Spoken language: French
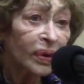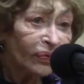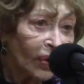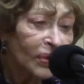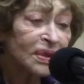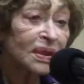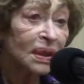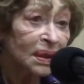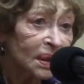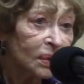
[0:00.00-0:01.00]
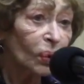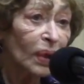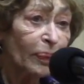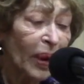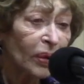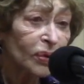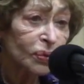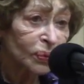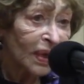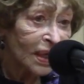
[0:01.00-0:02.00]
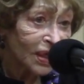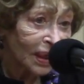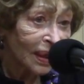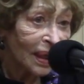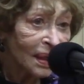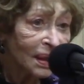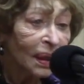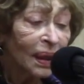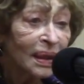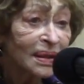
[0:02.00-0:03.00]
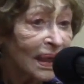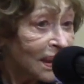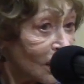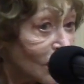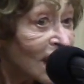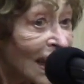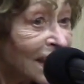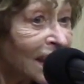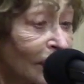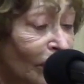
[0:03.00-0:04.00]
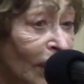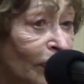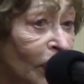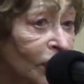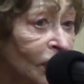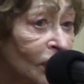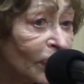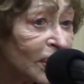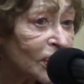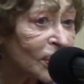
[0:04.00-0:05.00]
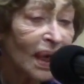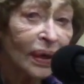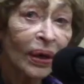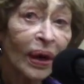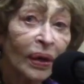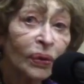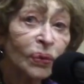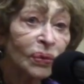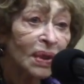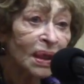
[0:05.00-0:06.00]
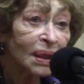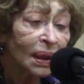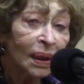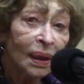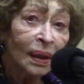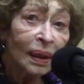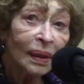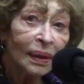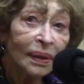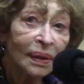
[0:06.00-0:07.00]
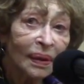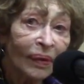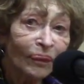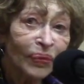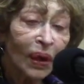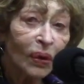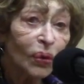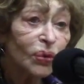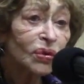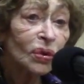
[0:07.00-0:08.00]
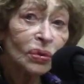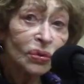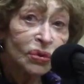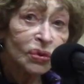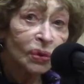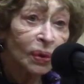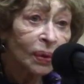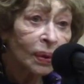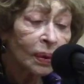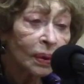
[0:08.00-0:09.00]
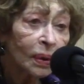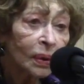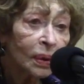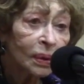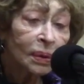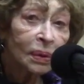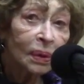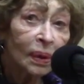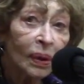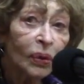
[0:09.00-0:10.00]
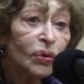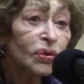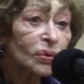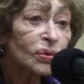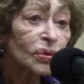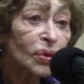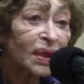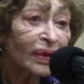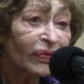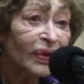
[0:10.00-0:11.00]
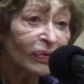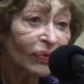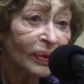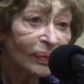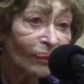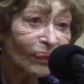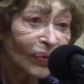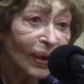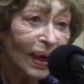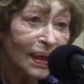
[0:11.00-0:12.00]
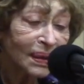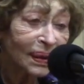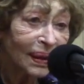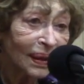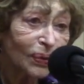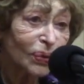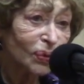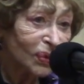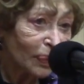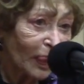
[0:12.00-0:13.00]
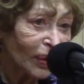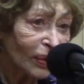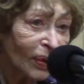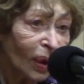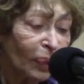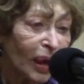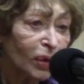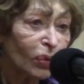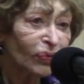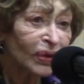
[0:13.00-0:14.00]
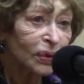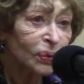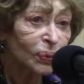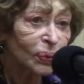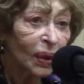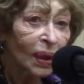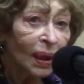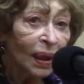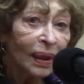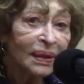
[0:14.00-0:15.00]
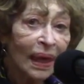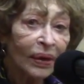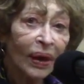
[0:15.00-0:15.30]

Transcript: français dont les parents sont algériens, ça a été aussi extrêmement important, parce que ça leur a redonné le sens le sens de ce qu'ils vivent. Voilà et de ce que ses parents, leurs parents ont vécu, et ça